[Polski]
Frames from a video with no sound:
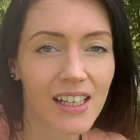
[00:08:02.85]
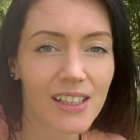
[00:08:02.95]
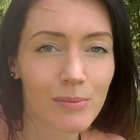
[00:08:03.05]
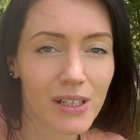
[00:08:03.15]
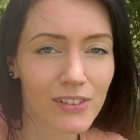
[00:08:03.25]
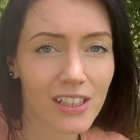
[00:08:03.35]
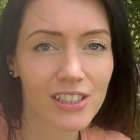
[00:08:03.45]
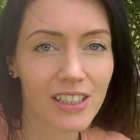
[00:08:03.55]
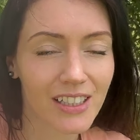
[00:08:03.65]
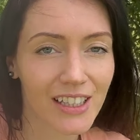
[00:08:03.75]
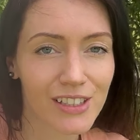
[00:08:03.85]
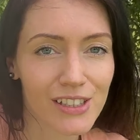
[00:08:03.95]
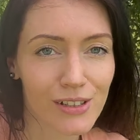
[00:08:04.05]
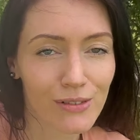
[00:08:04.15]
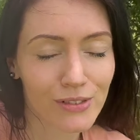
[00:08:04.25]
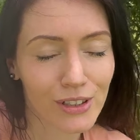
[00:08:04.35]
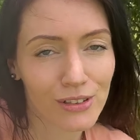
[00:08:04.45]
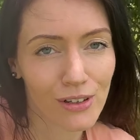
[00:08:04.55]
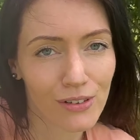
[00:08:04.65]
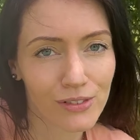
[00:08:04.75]
Naprawdę nasi klienci są
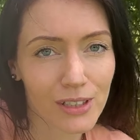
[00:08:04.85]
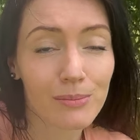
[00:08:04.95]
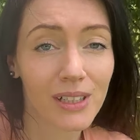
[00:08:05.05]
wyjątkowi.